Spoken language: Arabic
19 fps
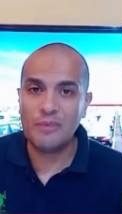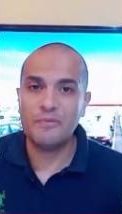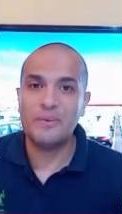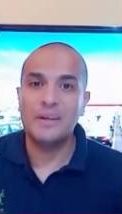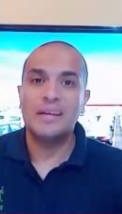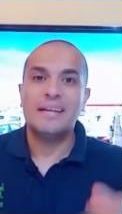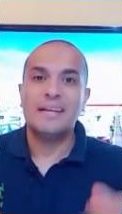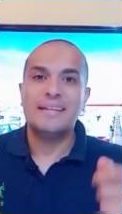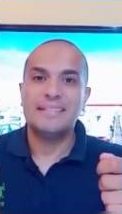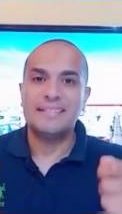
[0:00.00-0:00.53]

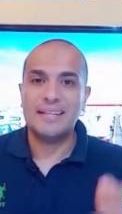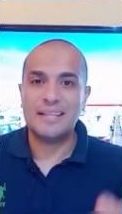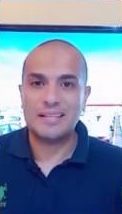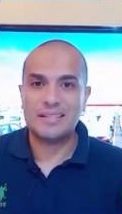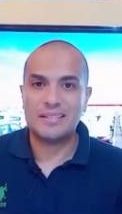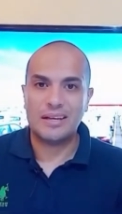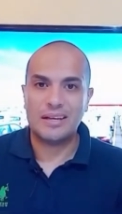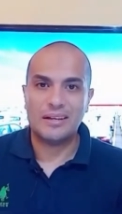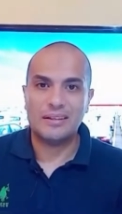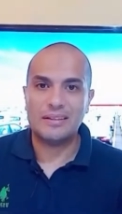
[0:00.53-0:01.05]
الزياده
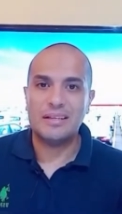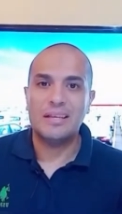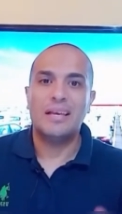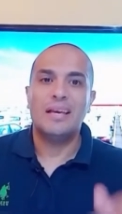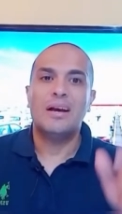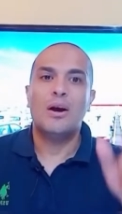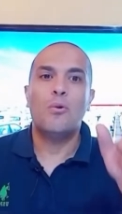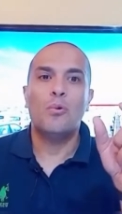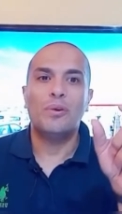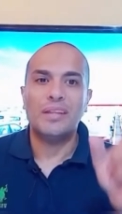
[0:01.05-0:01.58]
السعريه دي
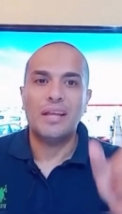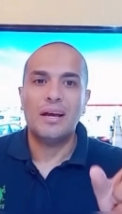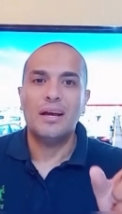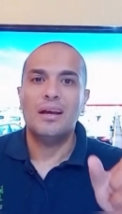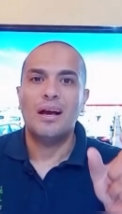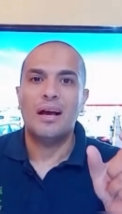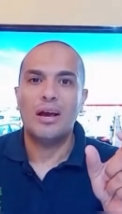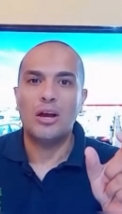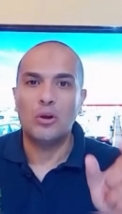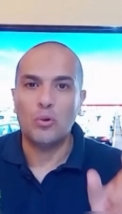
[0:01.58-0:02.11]
هو ده
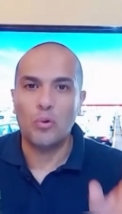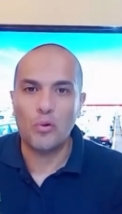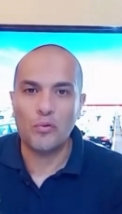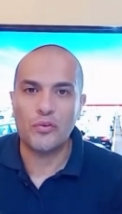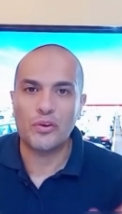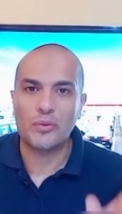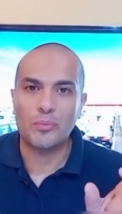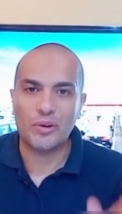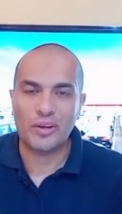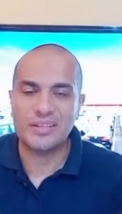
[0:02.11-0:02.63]
الاوفر
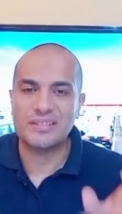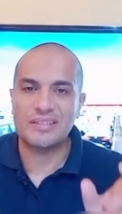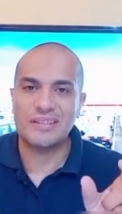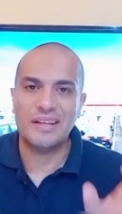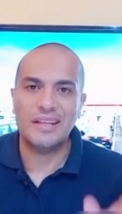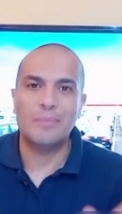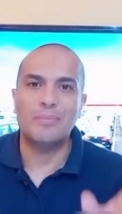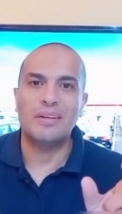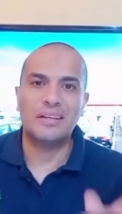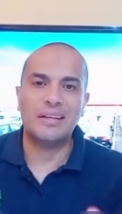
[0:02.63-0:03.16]
برايس اللي احنا
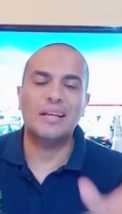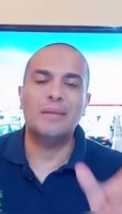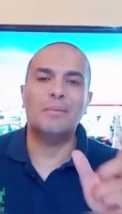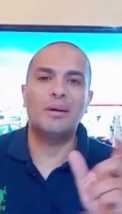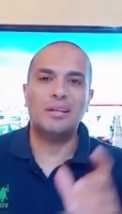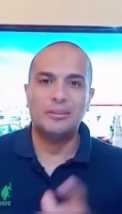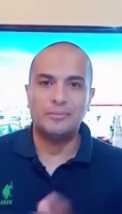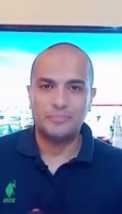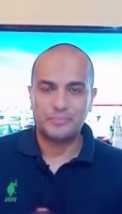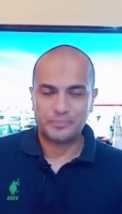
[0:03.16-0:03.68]
بنتكلم عليه
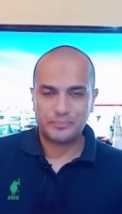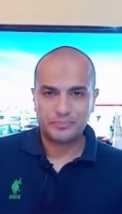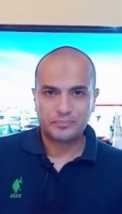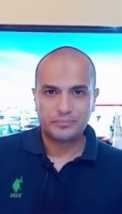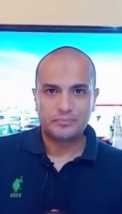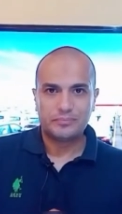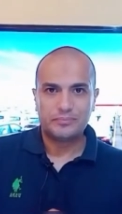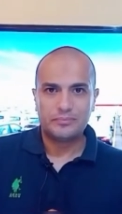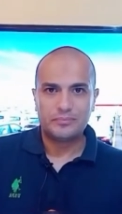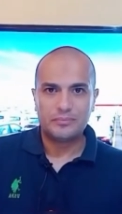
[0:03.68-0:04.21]

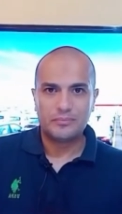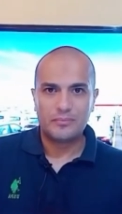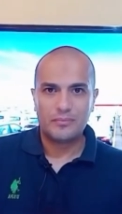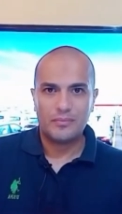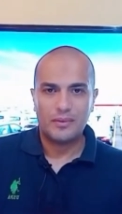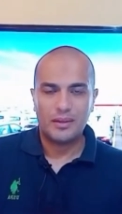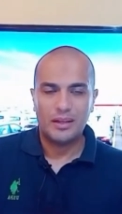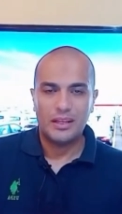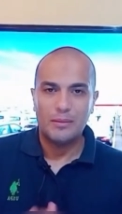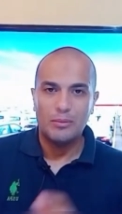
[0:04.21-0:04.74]

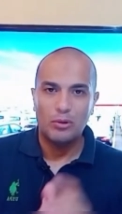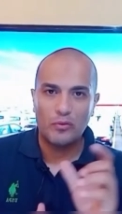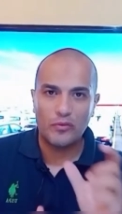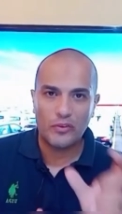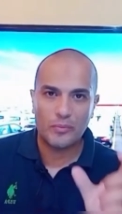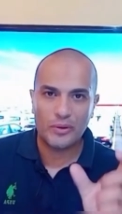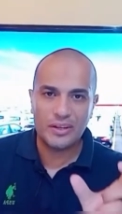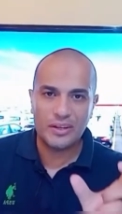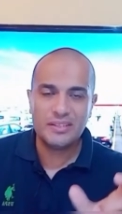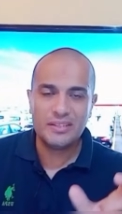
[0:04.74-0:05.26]
يبقى الاوفر
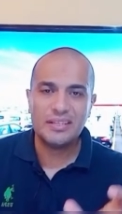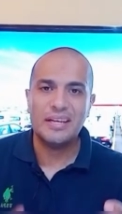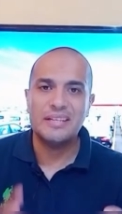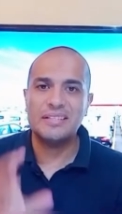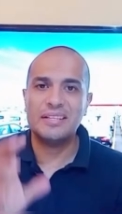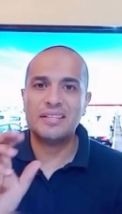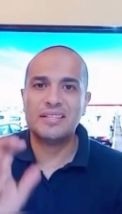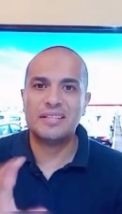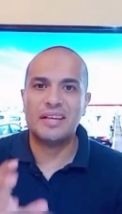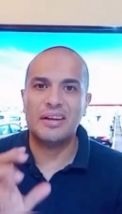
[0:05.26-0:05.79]
برايس هي زياده
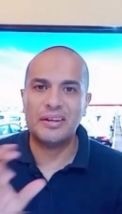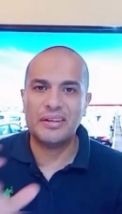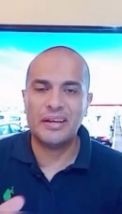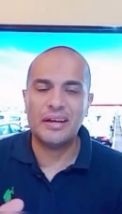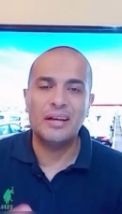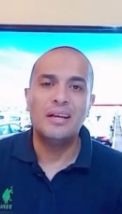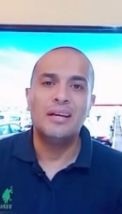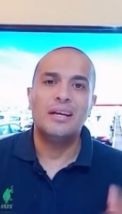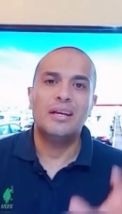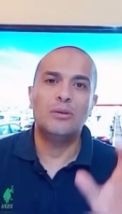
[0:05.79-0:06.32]
سعريه
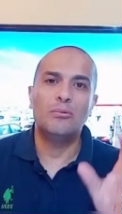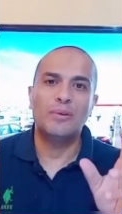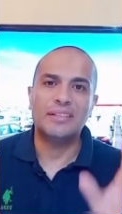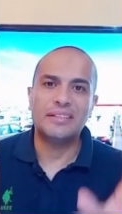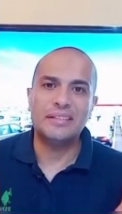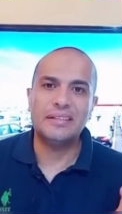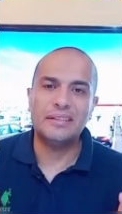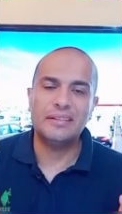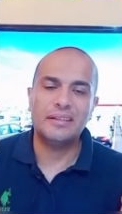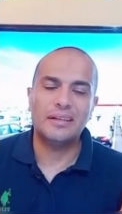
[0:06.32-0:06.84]

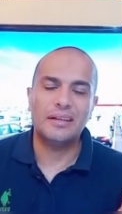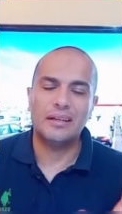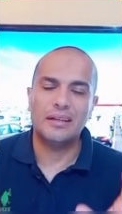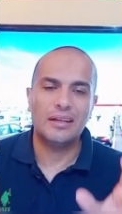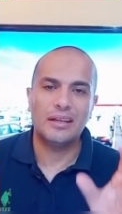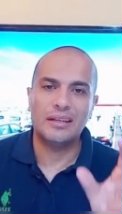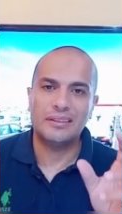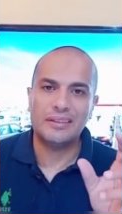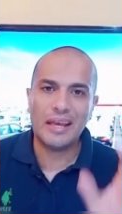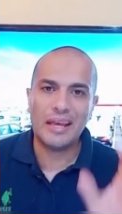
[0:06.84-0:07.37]
الوكيل
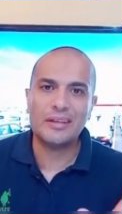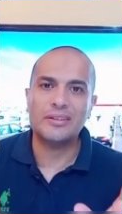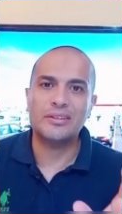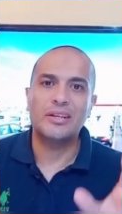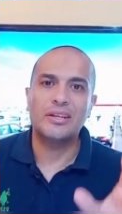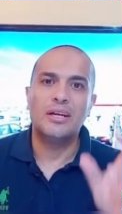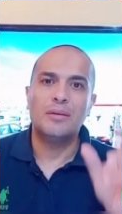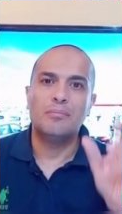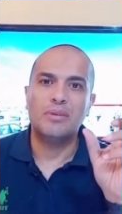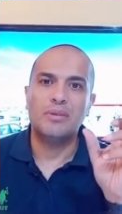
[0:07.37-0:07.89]
التاجر
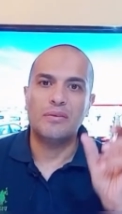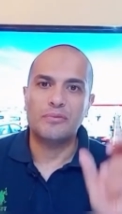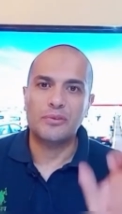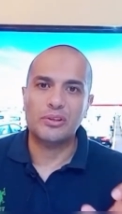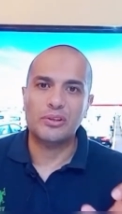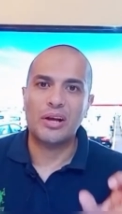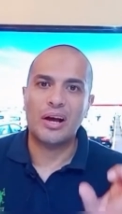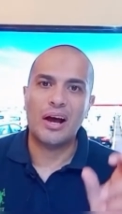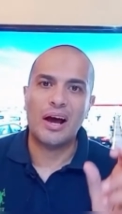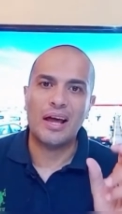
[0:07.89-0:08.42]

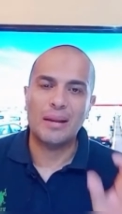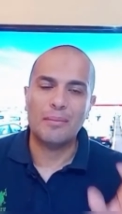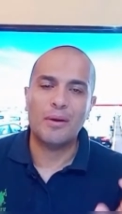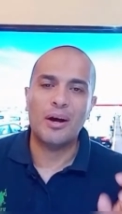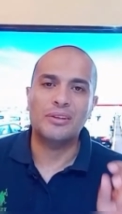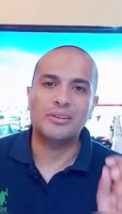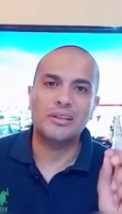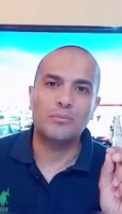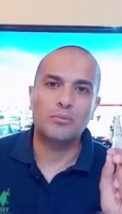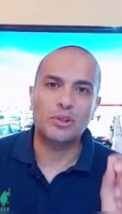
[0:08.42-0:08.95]
بيفرضها على بعض
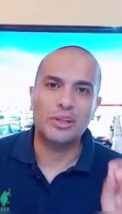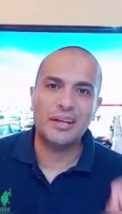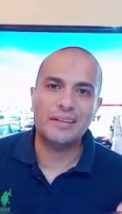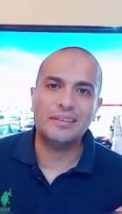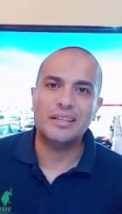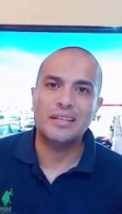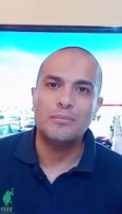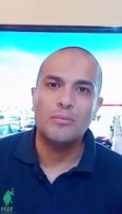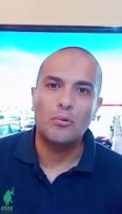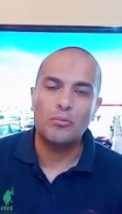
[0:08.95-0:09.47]
الموديلات اللي
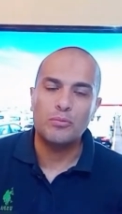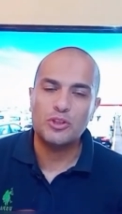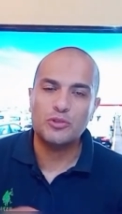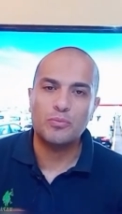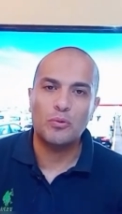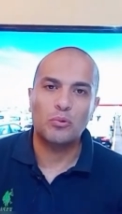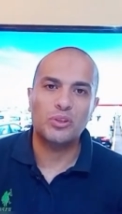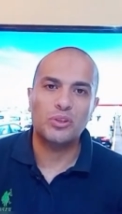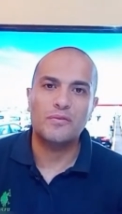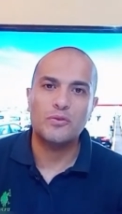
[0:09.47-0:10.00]
مش
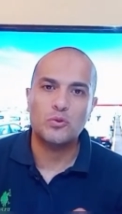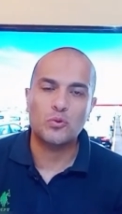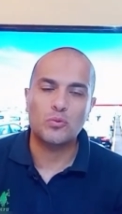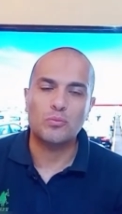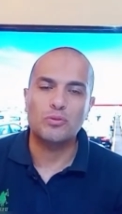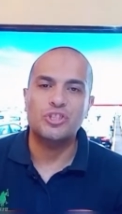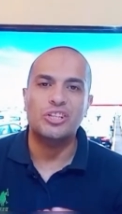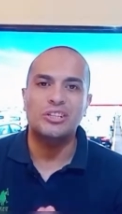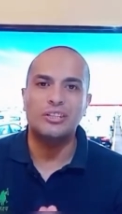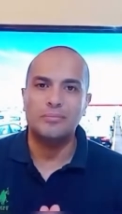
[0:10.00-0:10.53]
موجوده في السوق
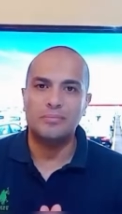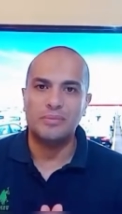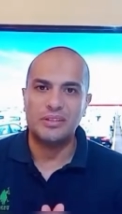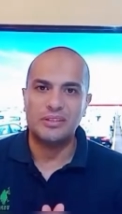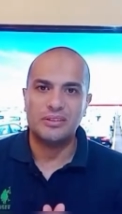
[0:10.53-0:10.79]
بشكل كبير